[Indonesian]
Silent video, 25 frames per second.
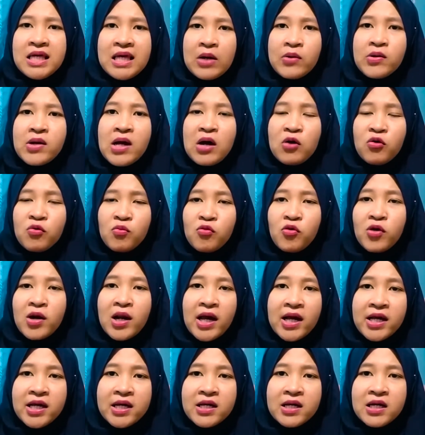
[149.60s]
ya udah aku
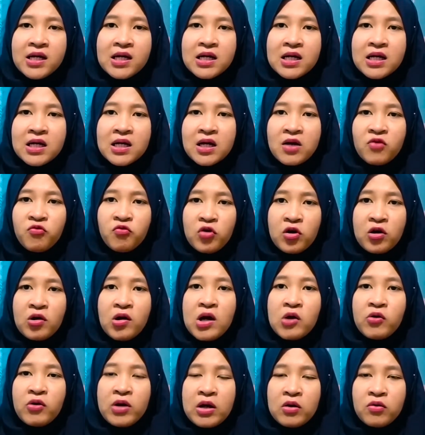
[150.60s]
mulai uh,
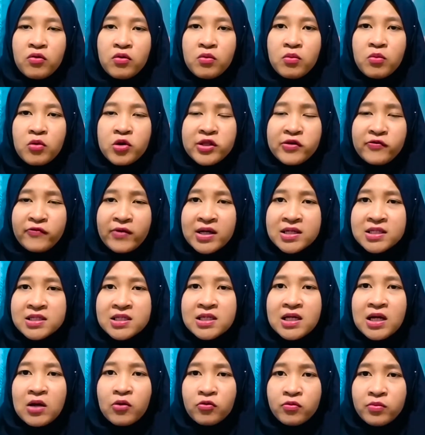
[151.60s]
ngefollow akun-akun
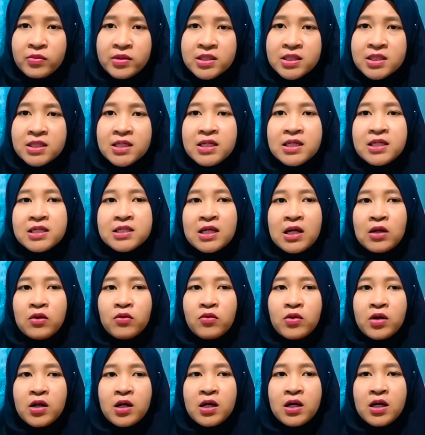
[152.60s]
motivasi, akun bisnis,
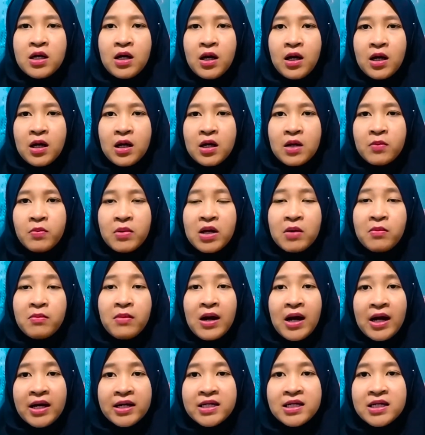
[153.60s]
akun uh,
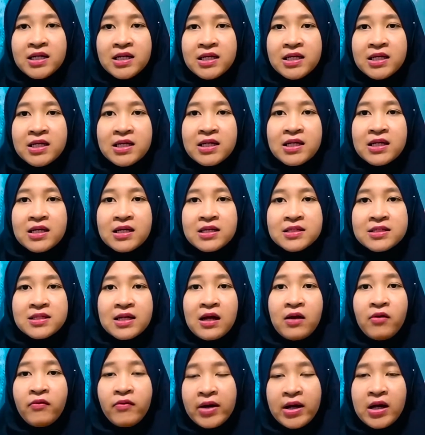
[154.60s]
pengembangan diri,
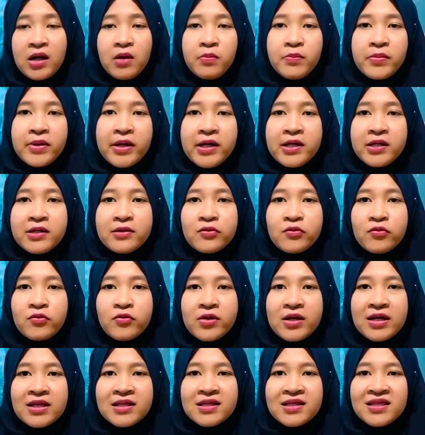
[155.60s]
self help kayak
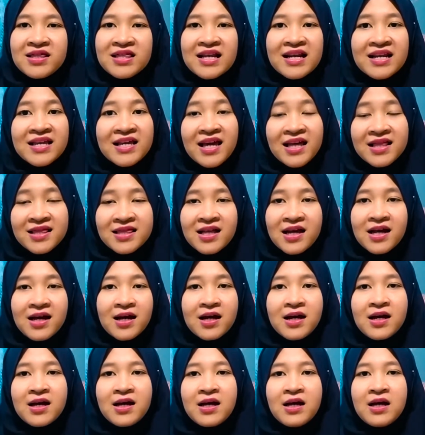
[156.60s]
gitu. Dan
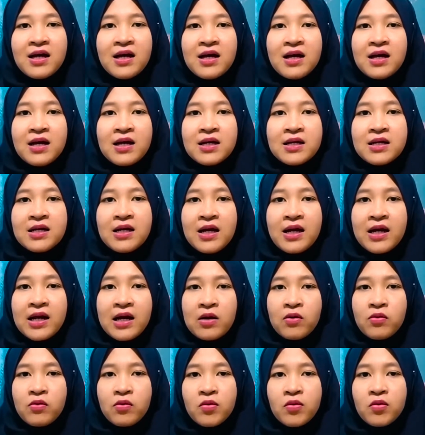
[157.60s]
ternyata dengan
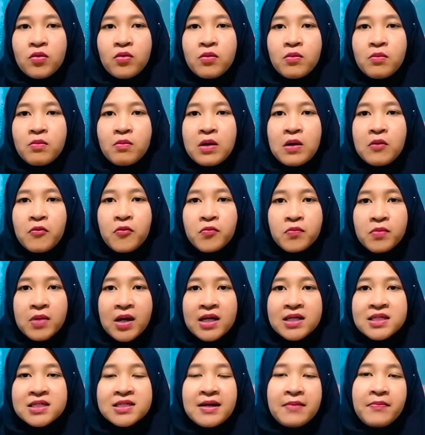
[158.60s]
aku
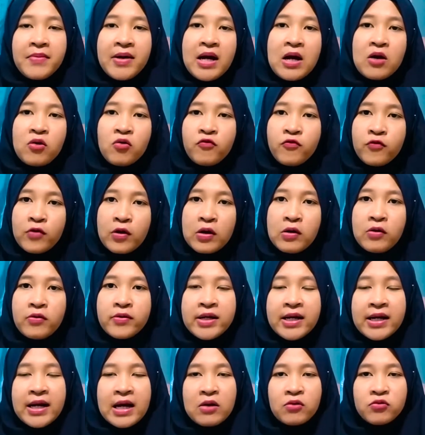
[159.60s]
mengubah siapa yang aku follow
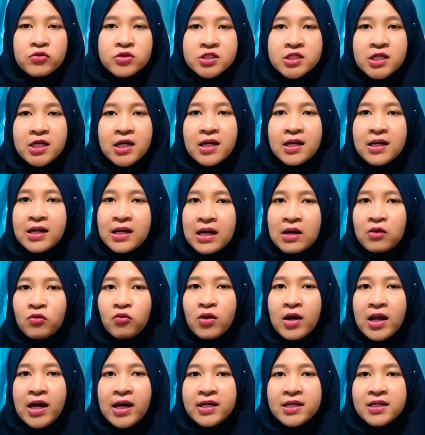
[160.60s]
dan aku share dan
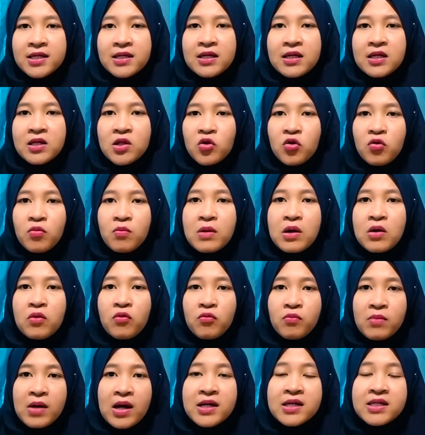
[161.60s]
aku like itu
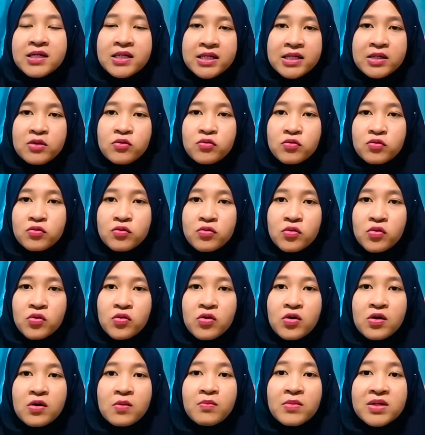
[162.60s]
mengubah diriku
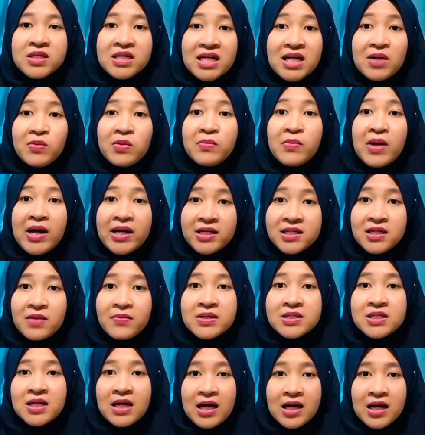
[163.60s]
menjadi lebih baik
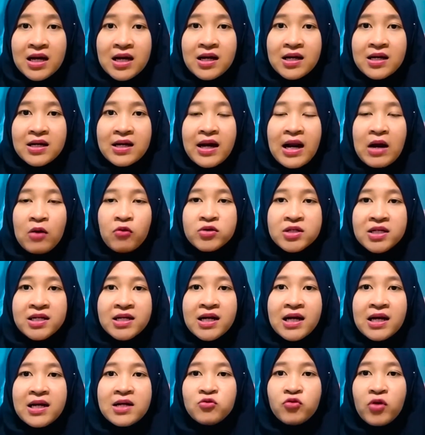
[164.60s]
sampai sekarang dan aku
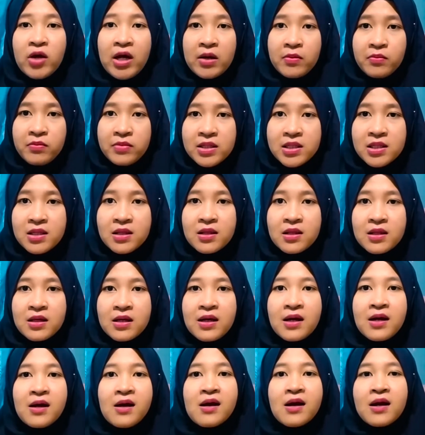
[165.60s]
jadikan itu habit.
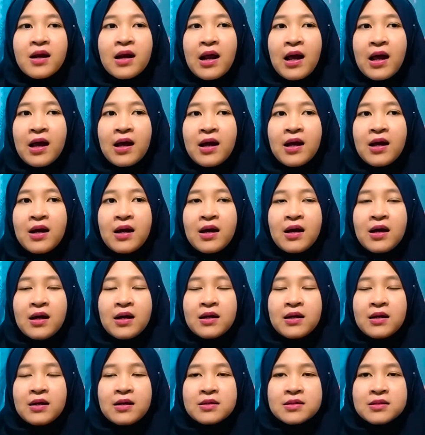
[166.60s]
Nah,
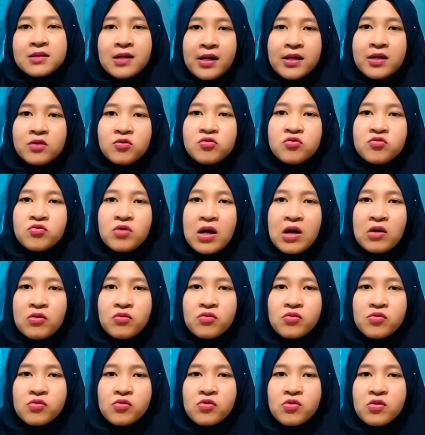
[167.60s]
selain itu juga
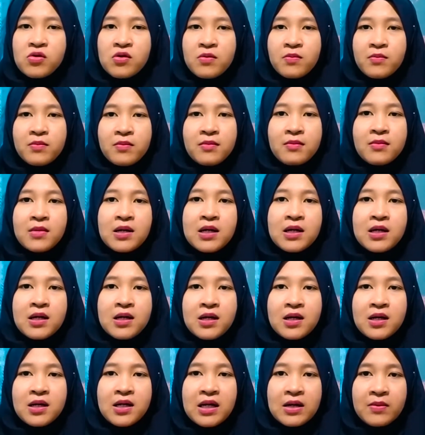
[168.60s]
aku uh,
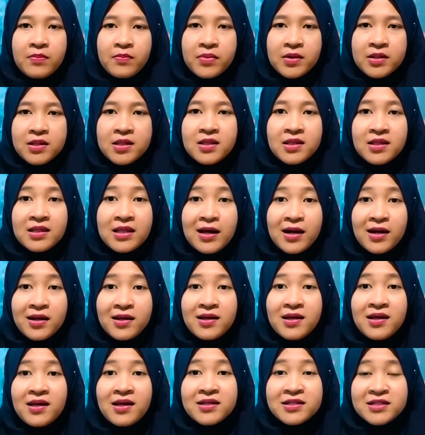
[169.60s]
eh, dapat
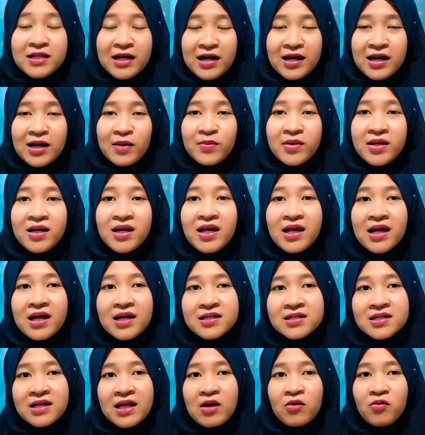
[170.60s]
dari Instagram ini
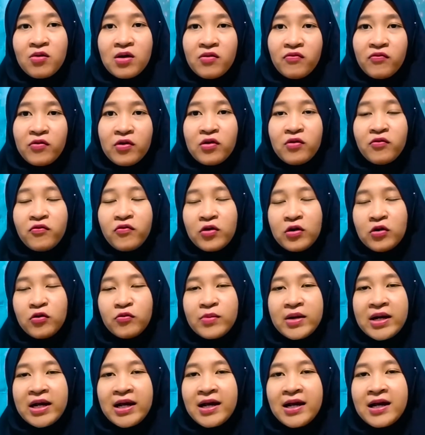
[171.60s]
ya setelah aku ngefollow-follow
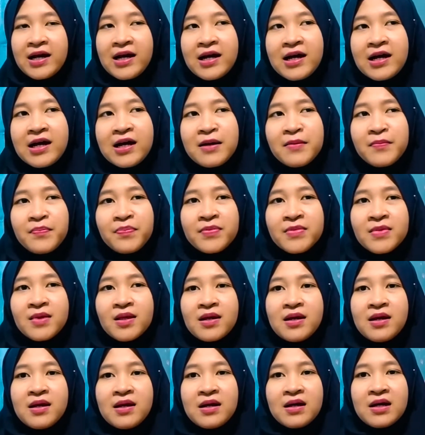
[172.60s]
mereka
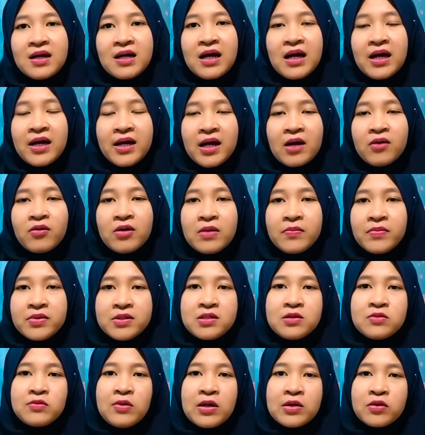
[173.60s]
akhirnya aku
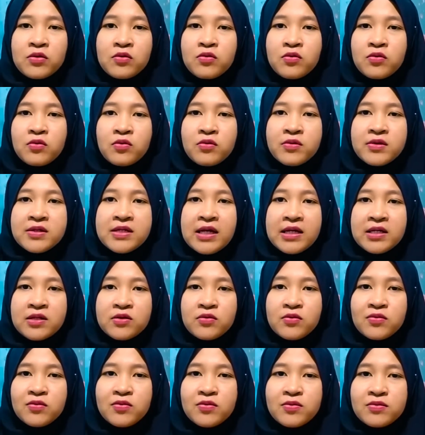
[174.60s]
dapat sesuatu
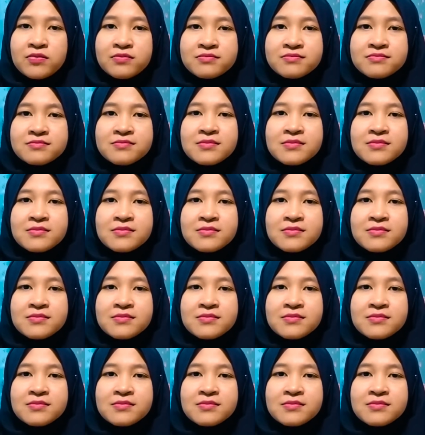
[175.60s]
yaitu